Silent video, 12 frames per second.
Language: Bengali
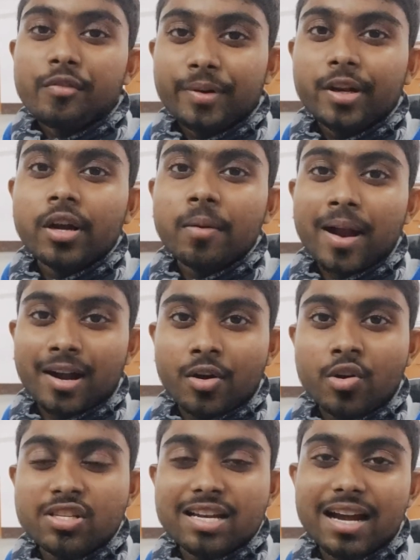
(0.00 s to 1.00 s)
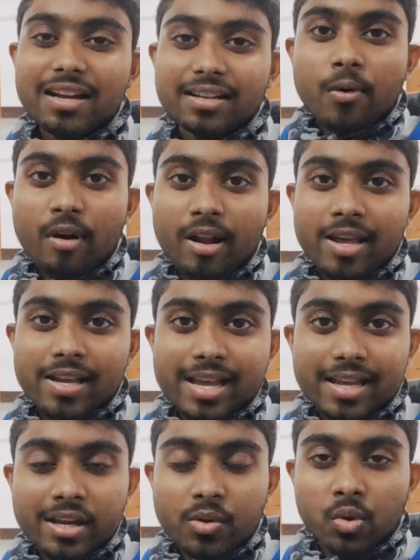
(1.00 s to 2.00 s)
ভিডিওটা বানানো যাক ওখানে
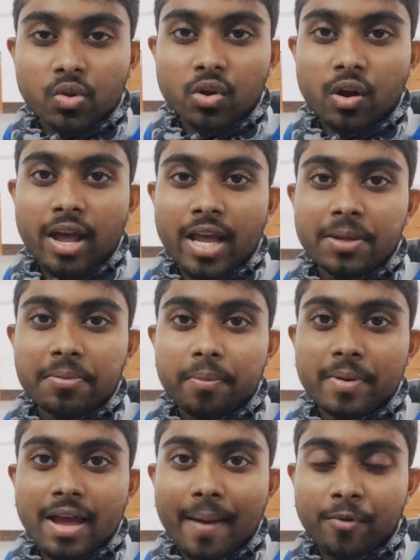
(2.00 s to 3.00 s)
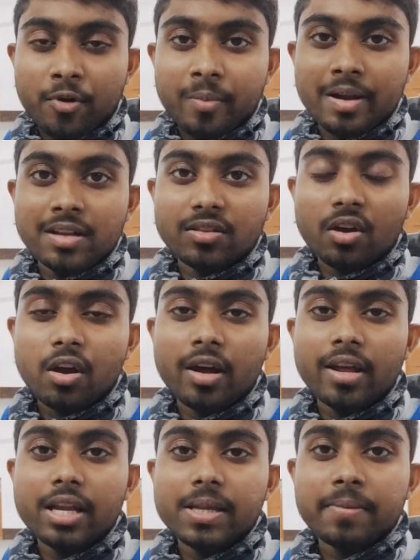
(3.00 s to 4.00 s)
গিয়ে কী করতে হয় কিভাবে অ্যাপয়েন্টমেন্ট নিতে
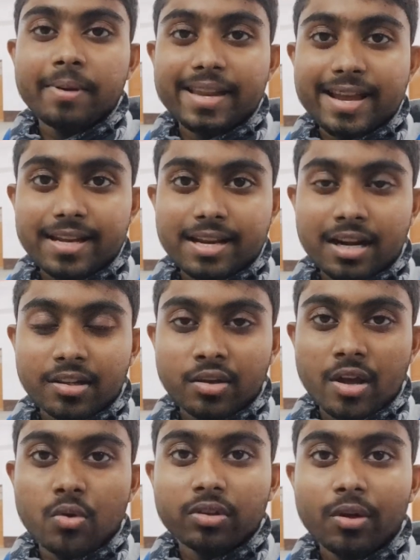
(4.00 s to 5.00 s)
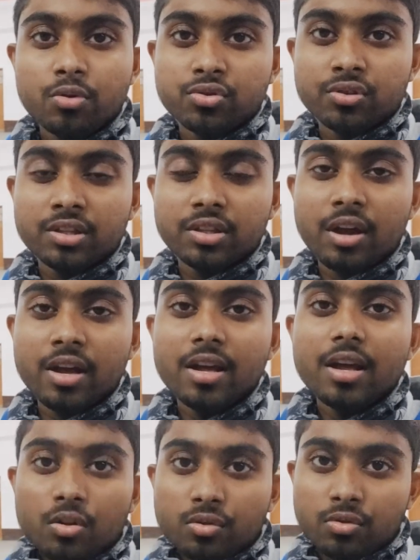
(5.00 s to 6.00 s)
হয় কিভাবে টিকিট কাটতে হয় কোথায় ওষুধ নিতে হয়
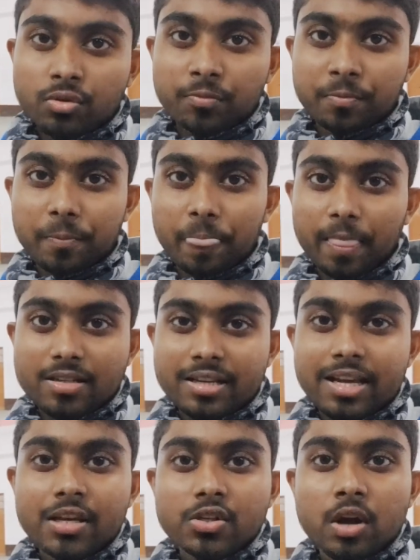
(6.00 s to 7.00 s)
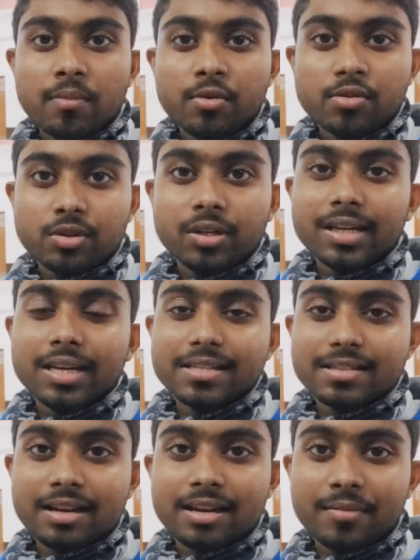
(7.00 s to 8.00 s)
তো সেই সমস্ত
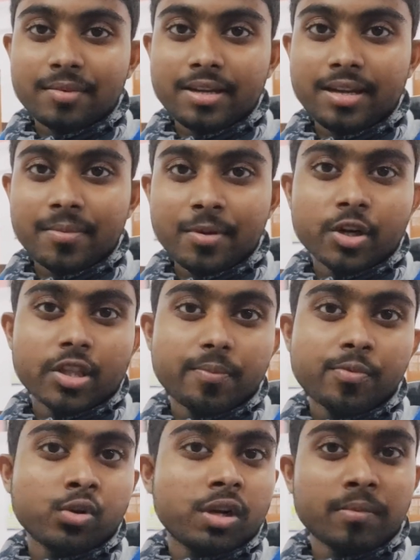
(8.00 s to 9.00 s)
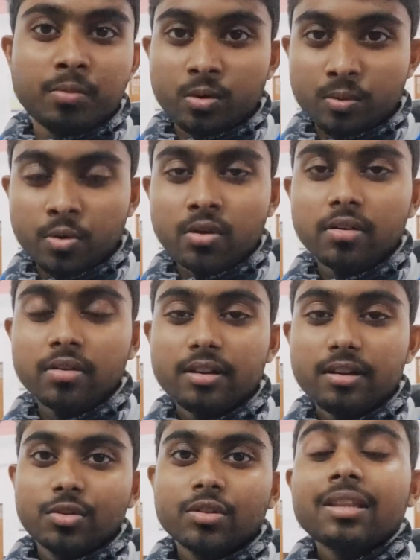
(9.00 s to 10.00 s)
ডিটেলসটা আমি ভিডিওতে পুরোটা বলবো
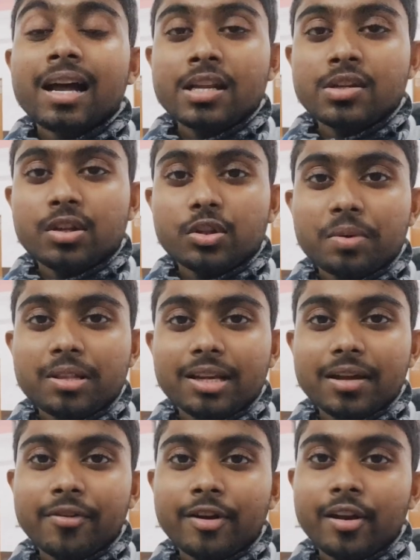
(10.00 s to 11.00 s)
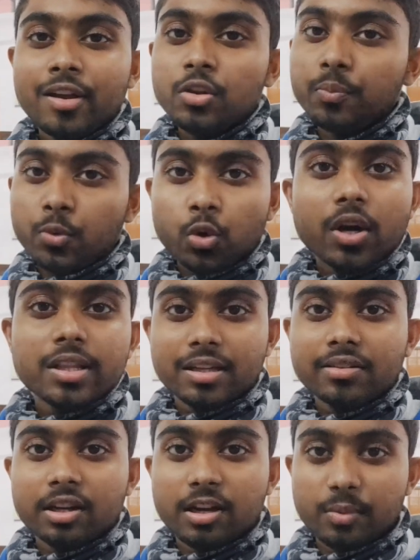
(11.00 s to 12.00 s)
তো তার জন্য তোমাদেরকে ভিডিওটা কিন্তু পুরোটা
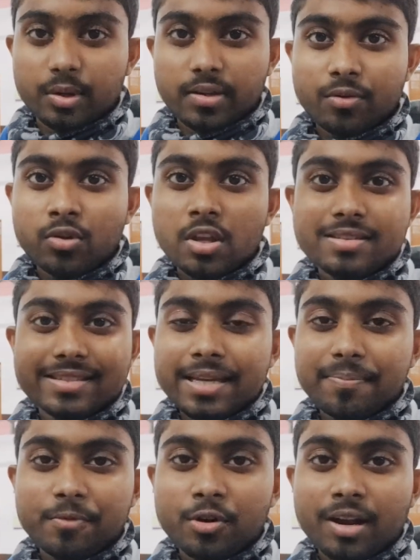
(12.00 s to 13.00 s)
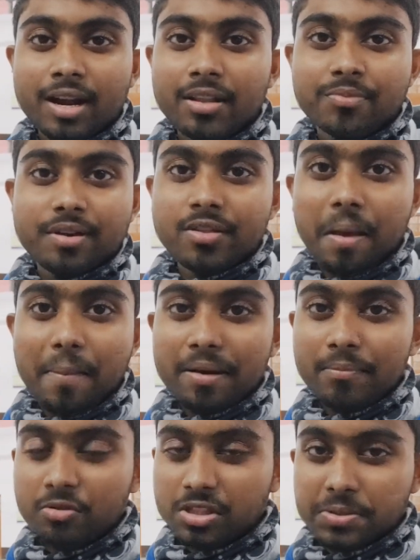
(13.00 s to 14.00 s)
দেখতে হবে কোথাও স্কিপ করে গেলে তোমরা কিন্তু
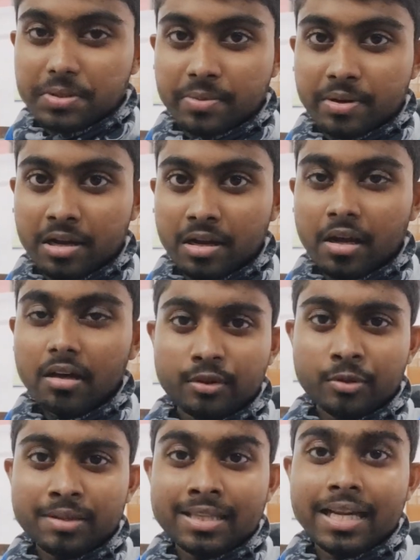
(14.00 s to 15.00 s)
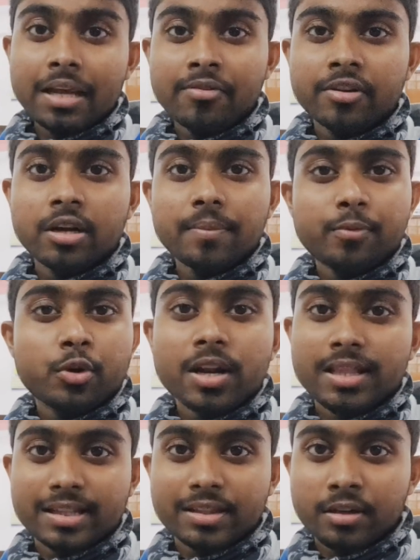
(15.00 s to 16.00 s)
ব্যাপারটা বুঝতে পারবে না তোমাদেরকে ভিডিওটা
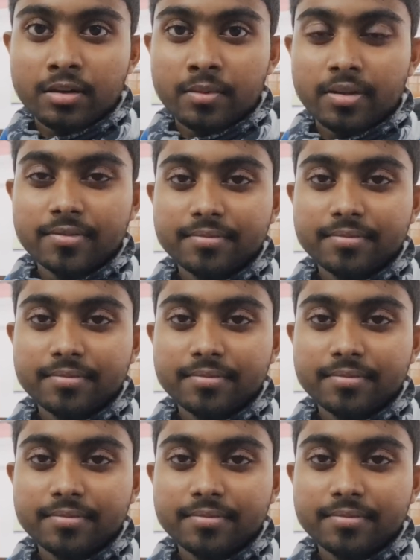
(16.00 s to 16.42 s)
পুরোটা দেখতে হবে